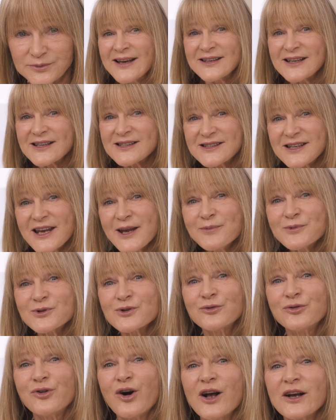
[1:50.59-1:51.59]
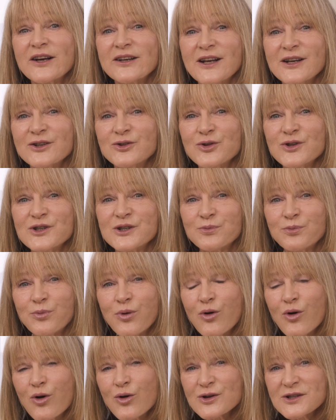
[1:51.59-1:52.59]
Dass demzufolge natürlich
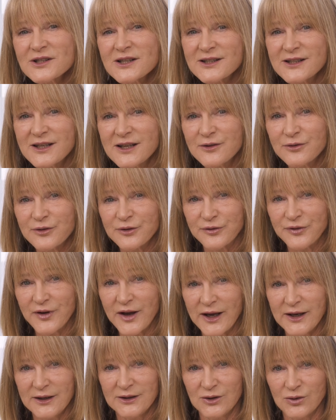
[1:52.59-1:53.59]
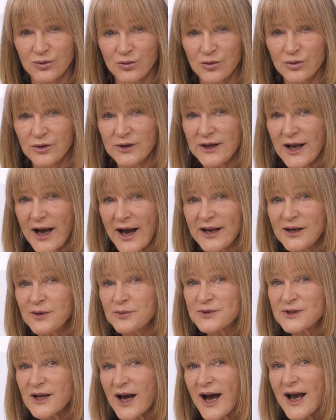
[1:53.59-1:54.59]
positive Veränderungen in
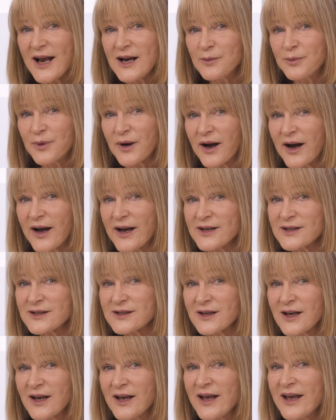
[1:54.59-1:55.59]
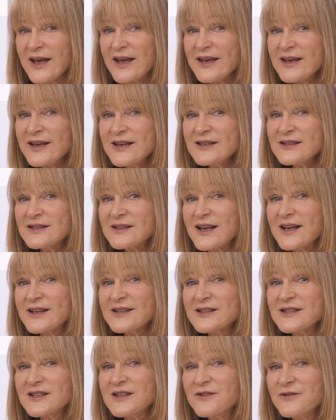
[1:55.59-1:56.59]
einem Teilbereich
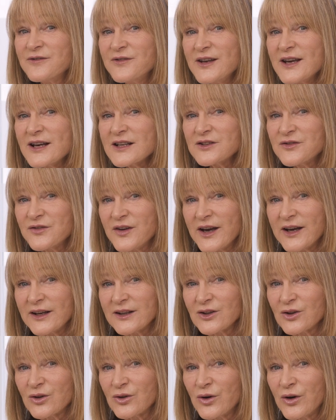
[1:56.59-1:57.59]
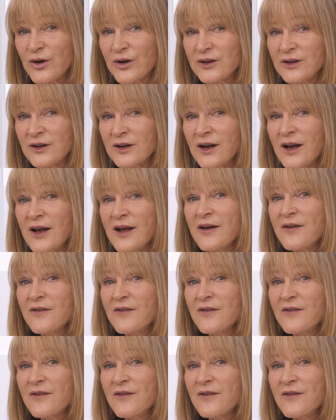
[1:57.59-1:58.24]
intensiviert werden können,